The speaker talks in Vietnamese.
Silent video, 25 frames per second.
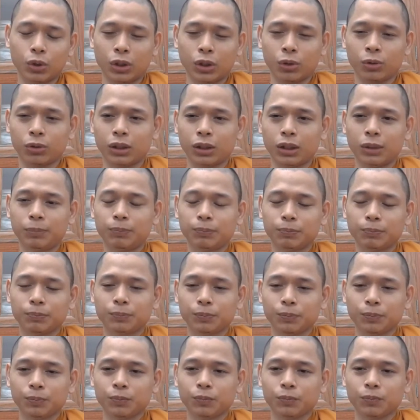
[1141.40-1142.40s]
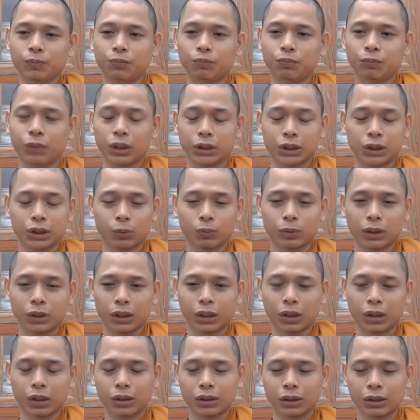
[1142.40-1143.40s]
nhiều kiếp mà trong khi
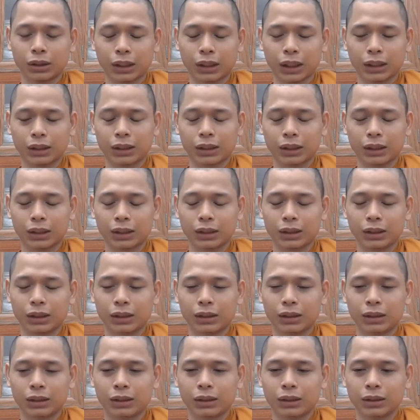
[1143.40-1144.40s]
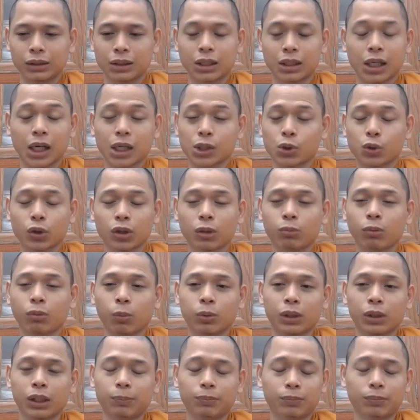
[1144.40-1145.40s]
đó người ta chỉ sơ xuất
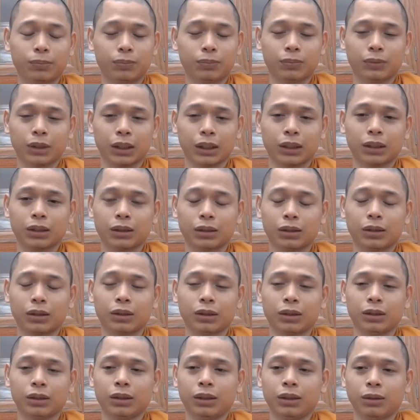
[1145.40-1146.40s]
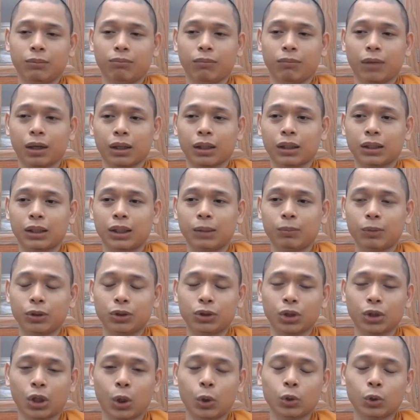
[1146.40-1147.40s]
một kiếp này thôi và cái kiếp nó
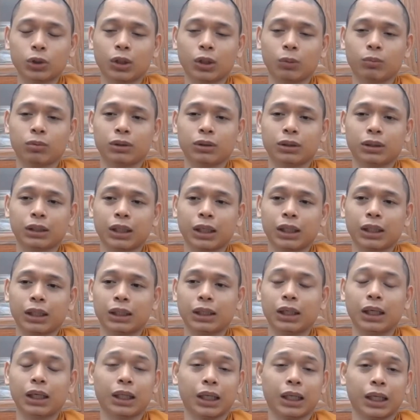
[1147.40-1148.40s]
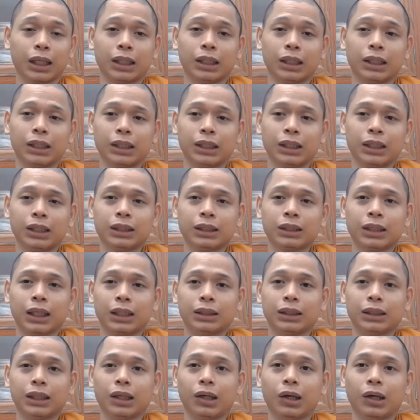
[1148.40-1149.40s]
chỗ trong ngay cái đời này
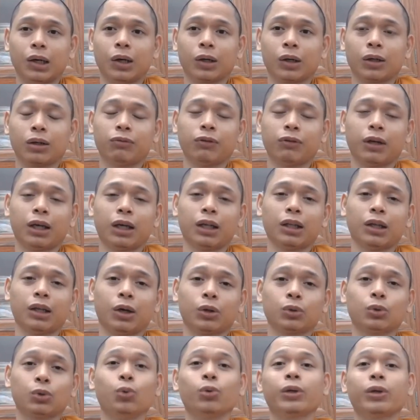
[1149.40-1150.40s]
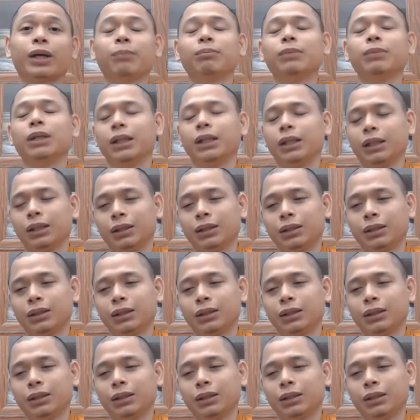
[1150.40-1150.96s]
thành ra họ có vẻ là họ thu kém mình